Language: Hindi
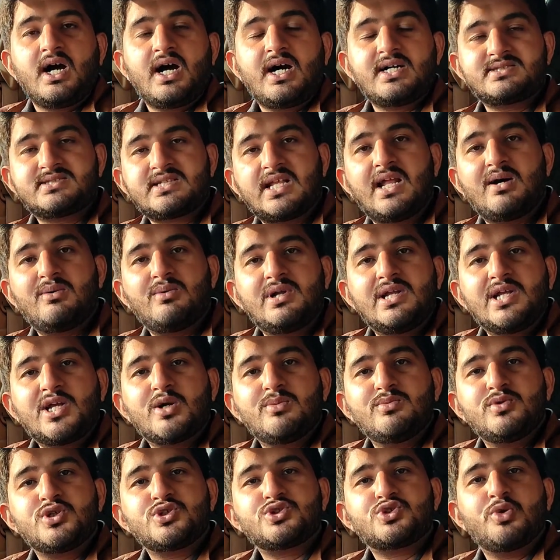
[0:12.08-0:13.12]

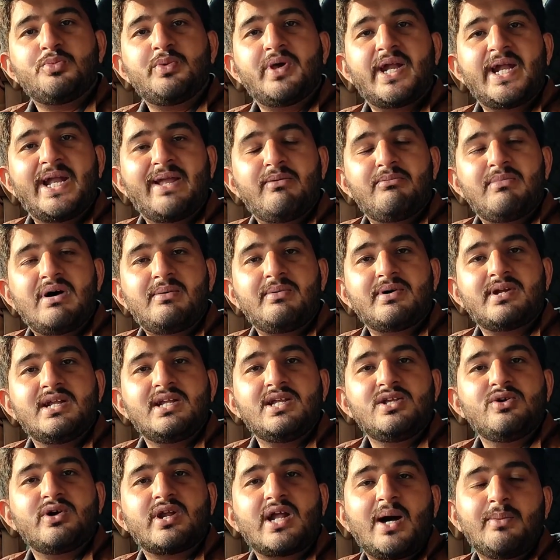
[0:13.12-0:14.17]
असलम दोस्तों मेरा नाम बाबर
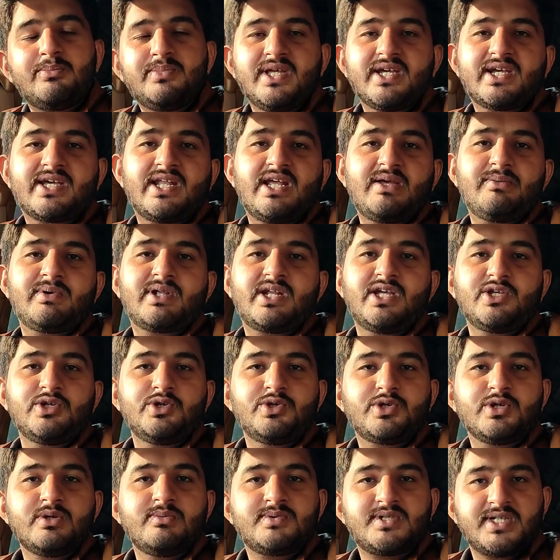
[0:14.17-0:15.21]
अली और आप देख रहे हैं मेरा
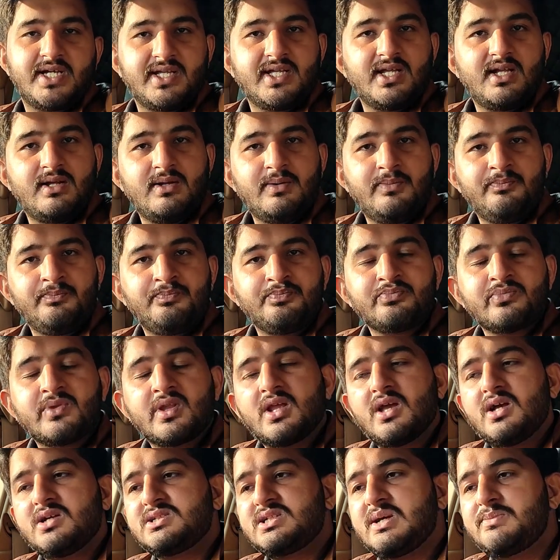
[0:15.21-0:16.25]
यूट्यूब चैनल
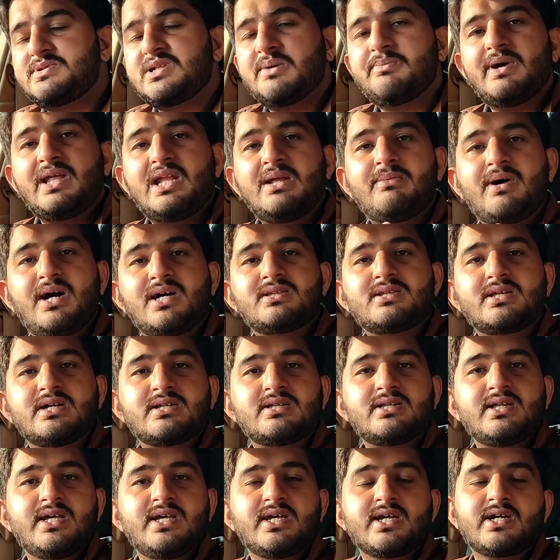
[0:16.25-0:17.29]
सबसे पहले बात
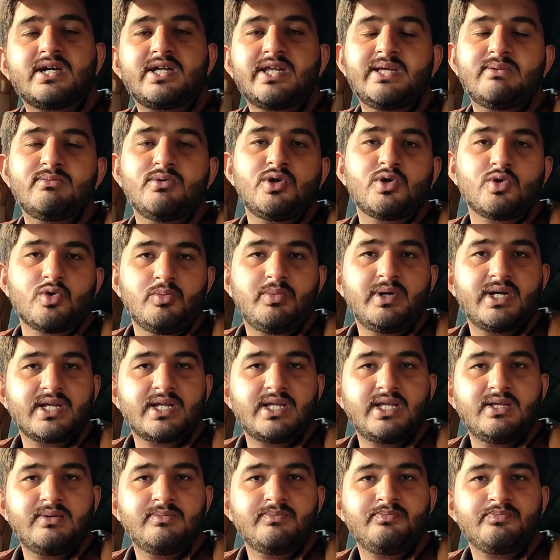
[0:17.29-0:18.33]
करते हैं करीम और उबर
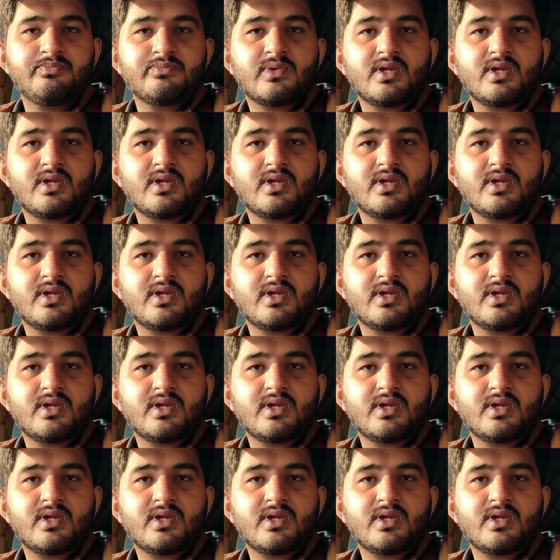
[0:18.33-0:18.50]
की